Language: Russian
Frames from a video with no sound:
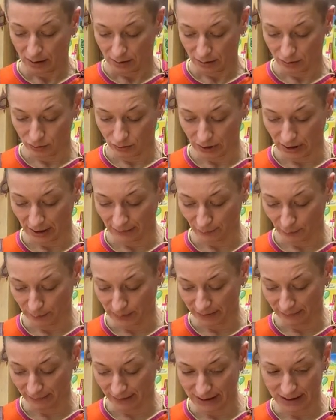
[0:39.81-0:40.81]
Ну, я его
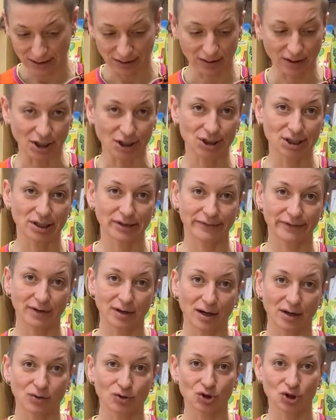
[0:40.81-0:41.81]
переводила как «счастливый
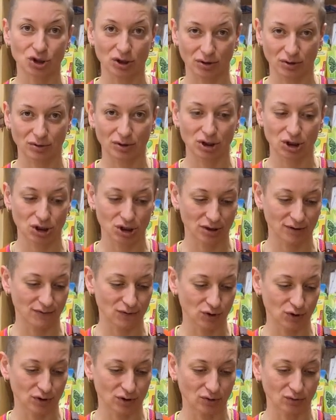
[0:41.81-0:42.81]
горошек», но решила
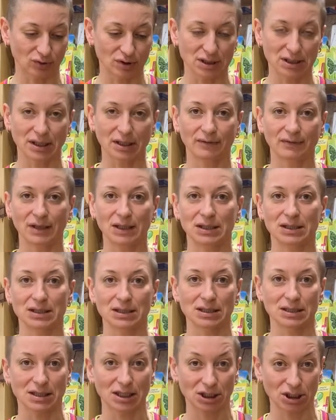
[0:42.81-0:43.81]
все-таки
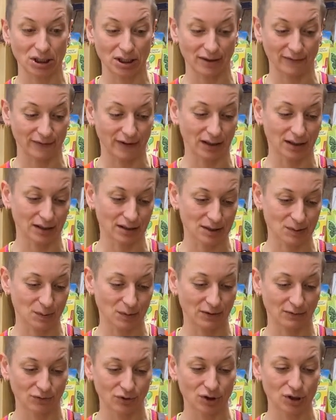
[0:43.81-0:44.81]
удостовериться. Зашла в Яндекс
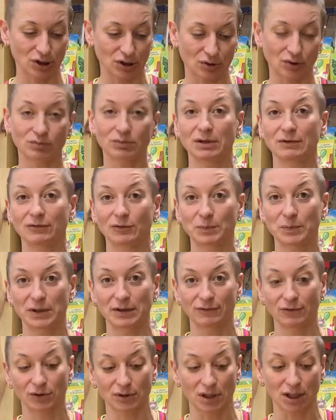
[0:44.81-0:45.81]
Переводчик, он мне его
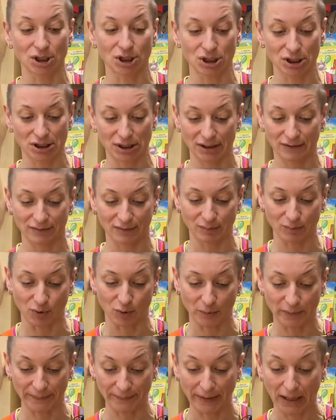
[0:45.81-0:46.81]
перевел как «счастливый
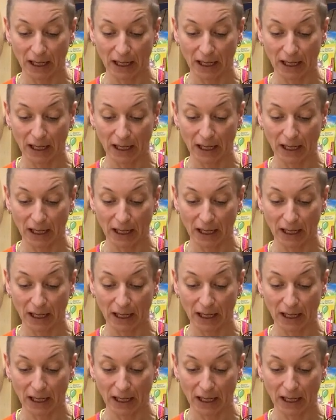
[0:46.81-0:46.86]
боб».